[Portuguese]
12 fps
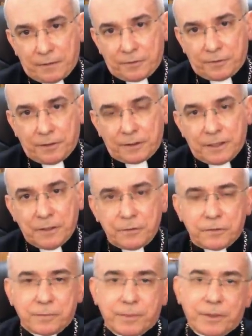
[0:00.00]
só
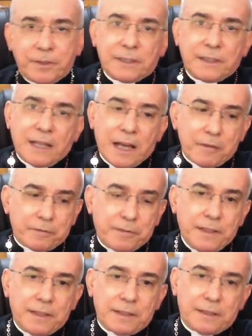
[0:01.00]
Deus pode dar a
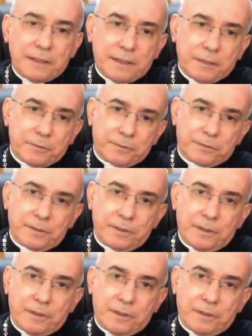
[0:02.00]
vida de Deus